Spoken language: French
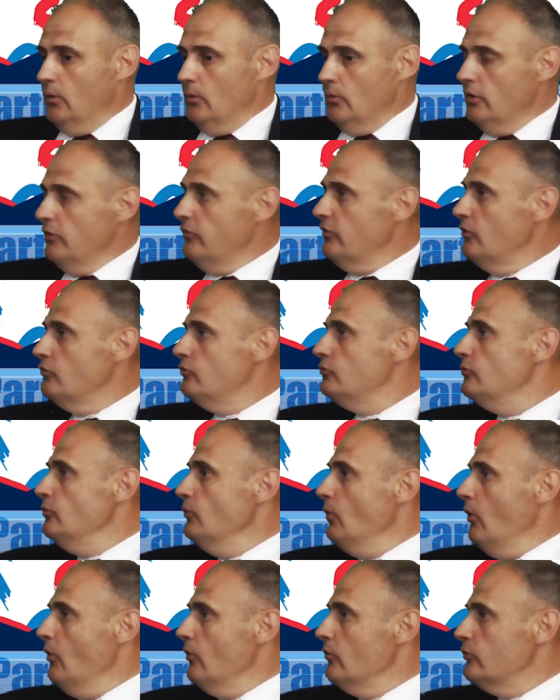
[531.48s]
les
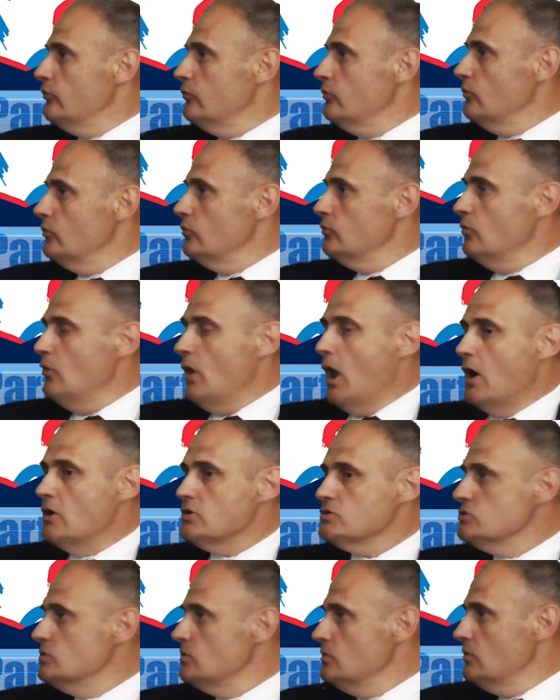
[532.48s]
influences de
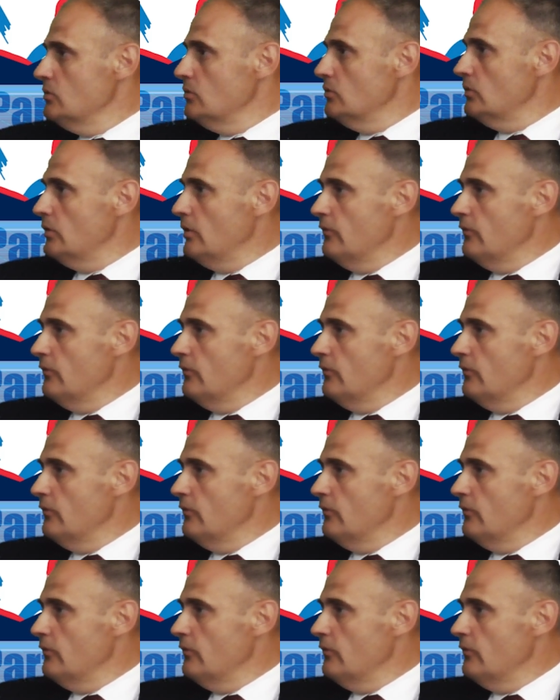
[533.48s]
l'argent,